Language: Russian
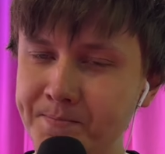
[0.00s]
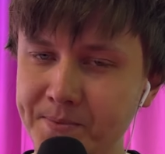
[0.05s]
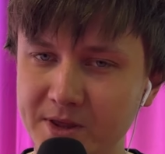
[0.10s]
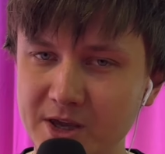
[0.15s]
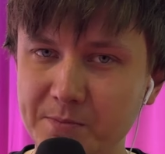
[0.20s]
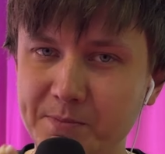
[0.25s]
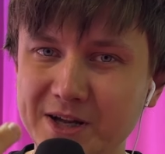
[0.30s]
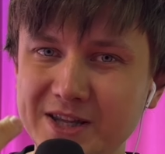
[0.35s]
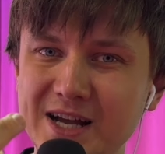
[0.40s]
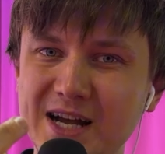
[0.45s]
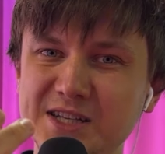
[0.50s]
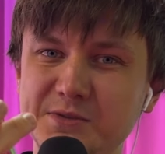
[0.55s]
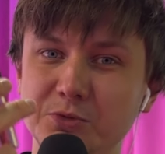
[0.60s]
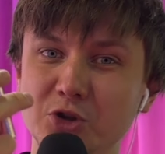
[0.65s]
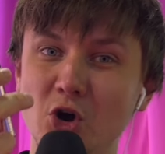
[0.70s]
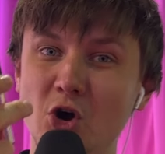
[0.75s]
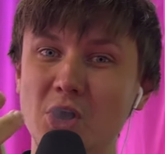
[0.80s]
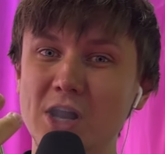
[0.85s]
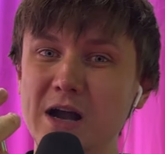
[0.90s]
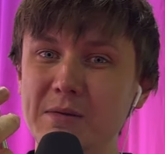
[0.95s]
И подать
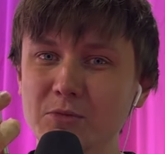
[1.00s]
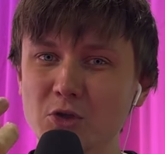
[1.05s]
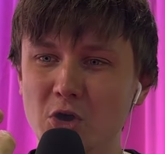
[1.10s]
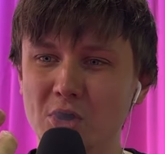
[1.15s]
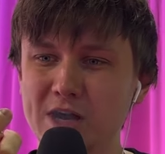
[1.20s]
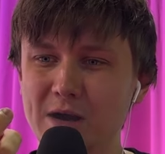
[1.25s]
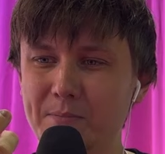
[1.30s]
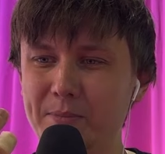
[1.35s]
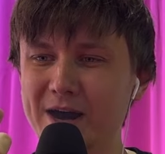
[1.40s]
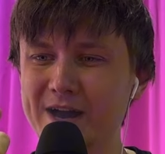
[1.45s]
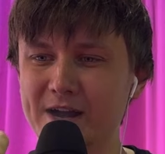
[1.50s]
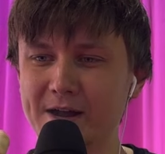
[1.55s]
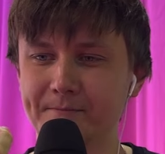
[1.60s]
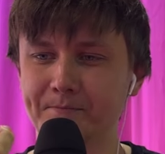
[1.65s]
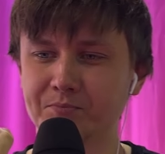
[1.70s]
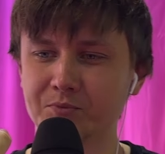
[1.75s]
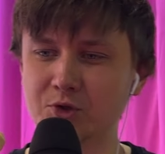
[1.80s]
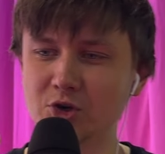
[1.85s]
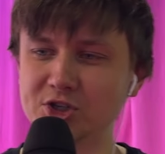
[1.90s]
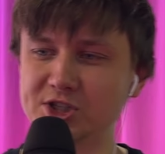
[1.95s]
много-много пара.
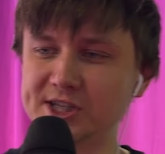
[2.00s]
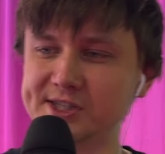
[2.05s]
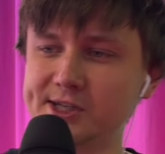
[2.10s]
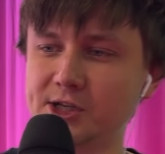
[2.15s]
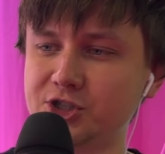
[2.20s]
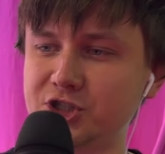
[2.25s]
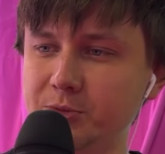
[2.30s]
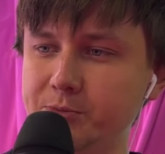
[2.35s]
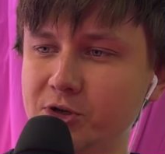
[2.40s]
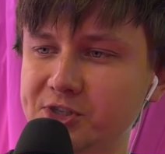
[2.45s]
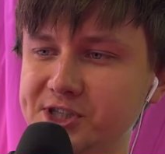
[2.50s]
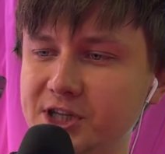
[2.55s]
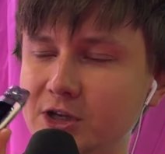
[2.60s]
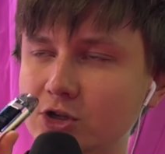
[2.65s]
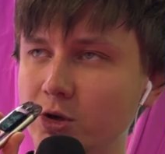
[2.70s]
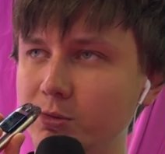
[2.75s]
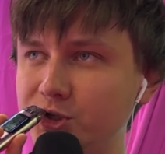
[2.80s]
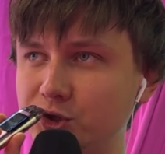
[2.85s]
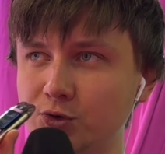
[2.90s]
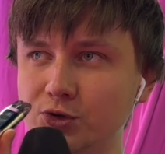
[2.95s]
То есть достаточно просто на
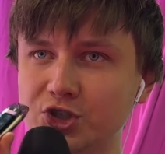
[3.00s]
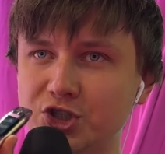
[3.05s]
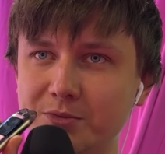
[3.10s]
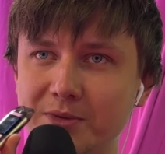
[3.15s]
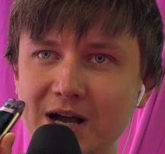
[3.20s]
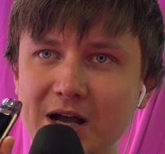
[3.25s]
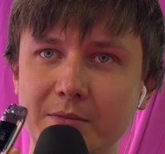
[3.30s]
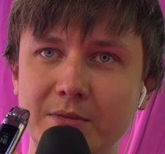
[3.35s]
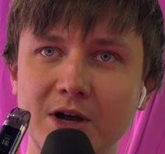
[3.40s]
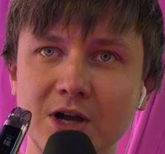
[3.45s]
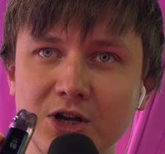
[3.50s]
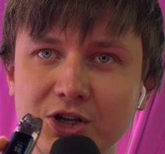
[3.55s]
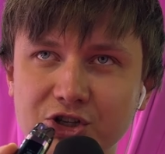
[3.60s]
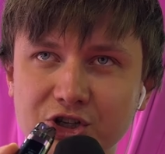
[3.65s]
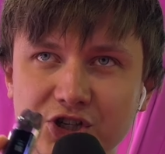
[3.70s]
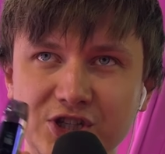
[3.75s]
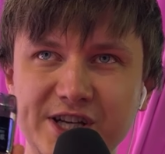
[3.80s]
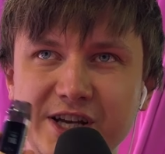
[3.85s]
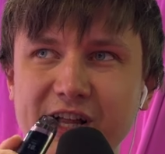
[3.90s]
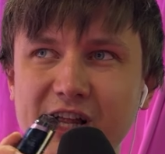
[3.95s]
кнопочку нажимаем, не
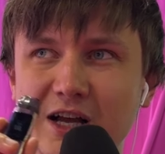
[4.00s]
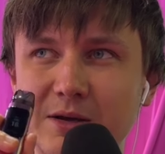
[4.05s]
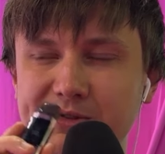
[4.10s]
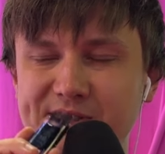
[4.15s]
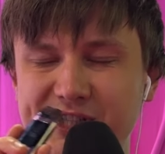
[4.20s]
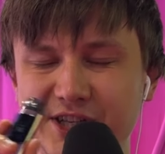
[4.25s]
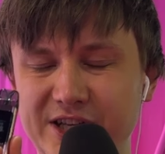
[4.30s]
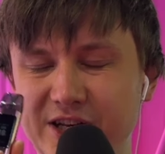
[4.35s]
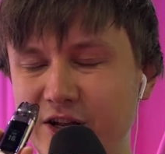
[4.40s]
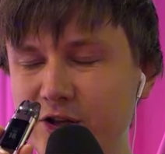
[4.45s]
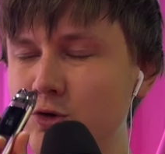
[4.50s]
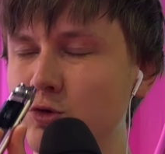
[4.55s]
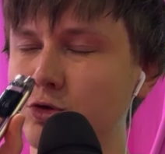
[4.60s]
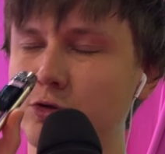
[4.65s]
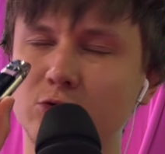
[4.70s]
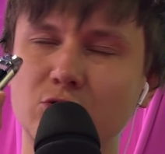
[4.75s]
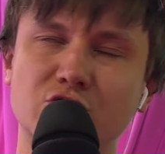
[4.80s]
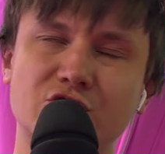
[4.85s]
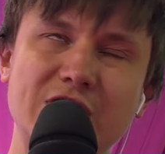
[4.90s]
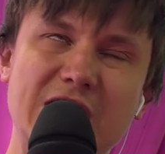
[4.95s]
делаем сильно, не
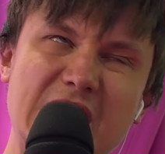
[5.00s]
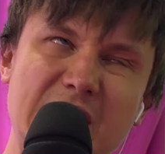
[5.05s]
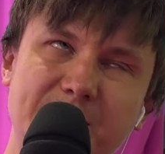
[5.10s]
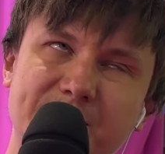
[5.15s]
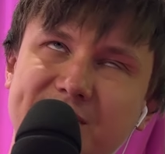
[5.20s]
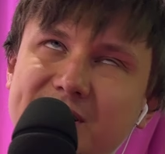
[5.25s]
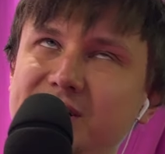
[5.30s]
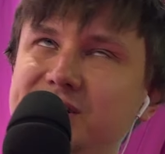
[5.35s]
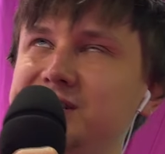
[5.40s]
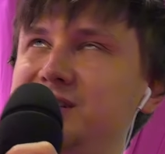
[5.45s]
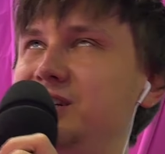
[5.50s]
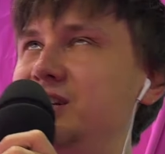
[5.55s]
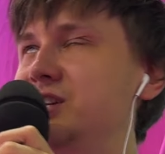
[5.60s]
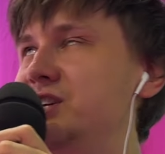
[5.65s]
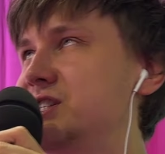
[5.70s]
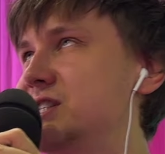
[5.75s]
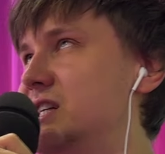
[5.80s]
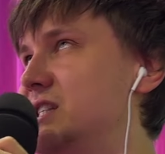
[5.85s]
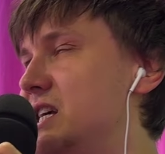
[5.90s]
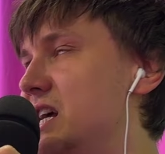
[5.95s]
утруждаемся, сильно не
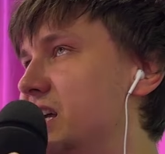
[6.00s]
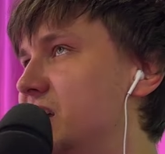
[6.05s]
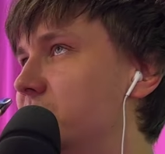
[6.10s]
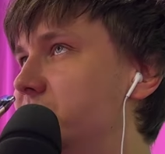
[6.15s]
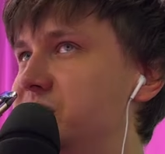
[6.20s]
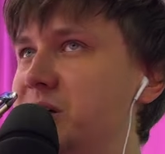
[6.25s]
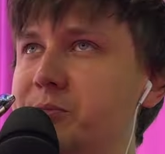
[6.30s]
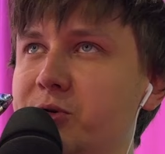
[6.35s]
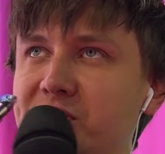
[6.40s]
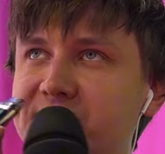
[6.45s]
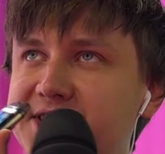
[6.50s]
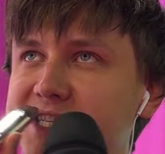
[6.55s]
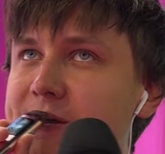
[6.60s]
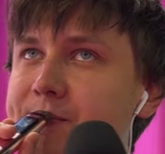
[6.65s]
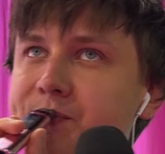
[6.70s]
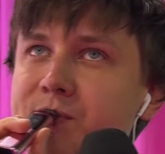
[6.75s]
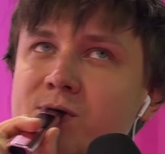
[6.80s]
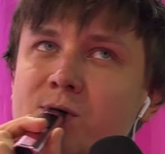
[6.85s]
затягиваемся, просто